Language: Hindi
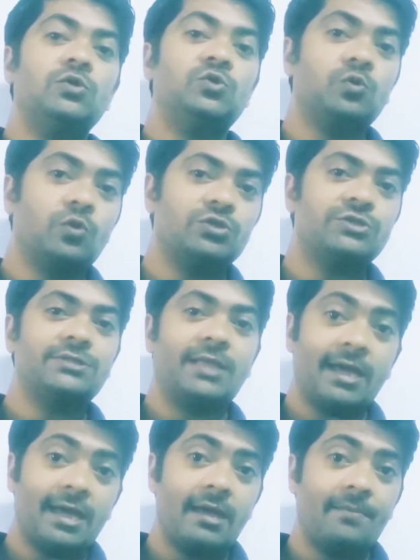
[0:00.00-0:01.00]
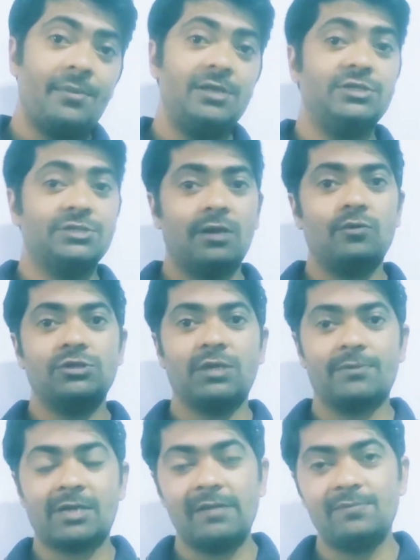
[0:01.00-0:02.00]
जो दोस्त नए हैं प्लीज़ चैनल को
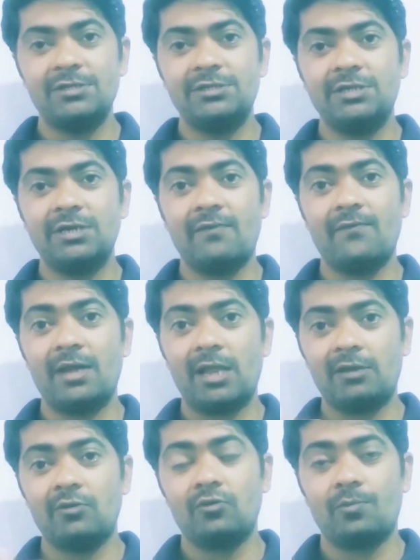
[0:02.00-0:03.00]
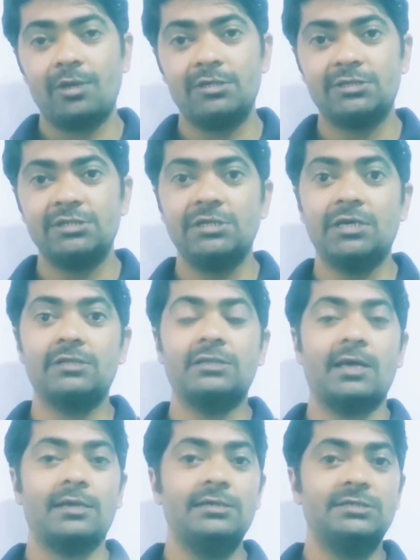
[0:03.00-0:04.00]
सब्सक्राइब कीजिएगा बेल आइकन को प्रेस कीजिएगा
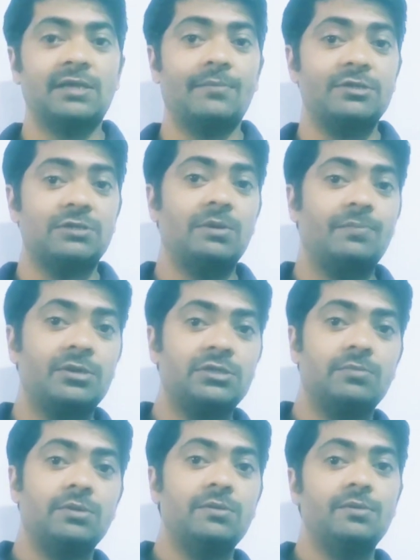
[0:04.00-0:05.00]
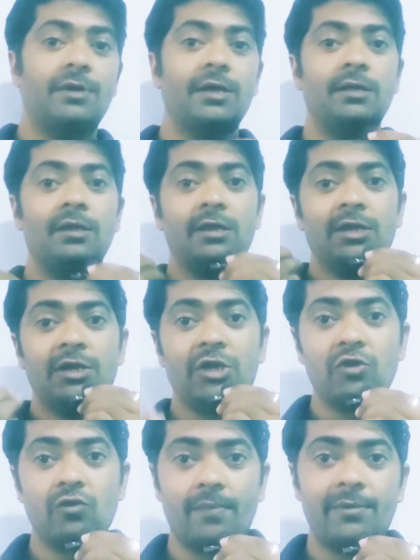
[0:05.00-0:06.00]
ताकि समय समय पर जब भी मैं
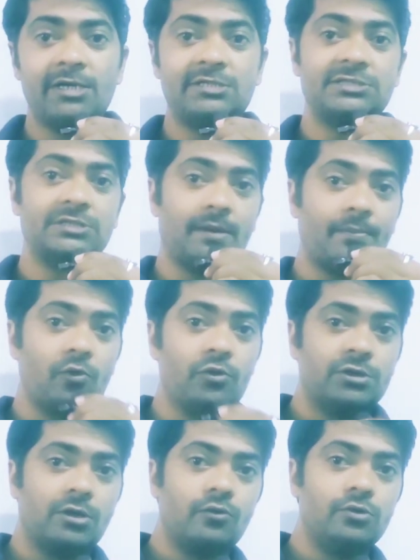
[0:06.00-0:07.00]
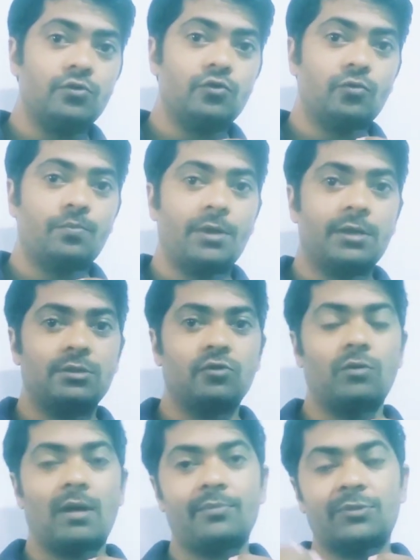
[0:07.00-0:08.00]
न्यू अपडेट्स अपलोड करूँ यूट्यूब पर
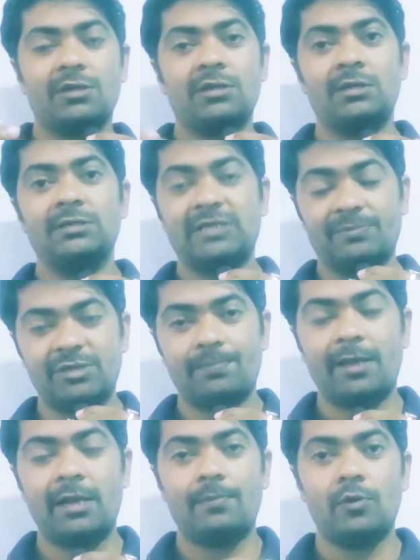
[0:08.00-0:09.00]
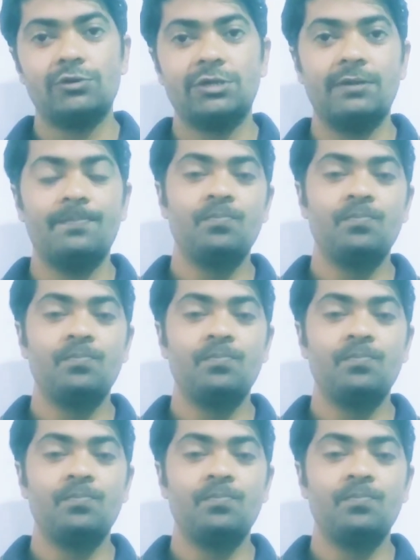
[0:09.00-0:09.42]
तो आप तक सबसे पहले पहुँचे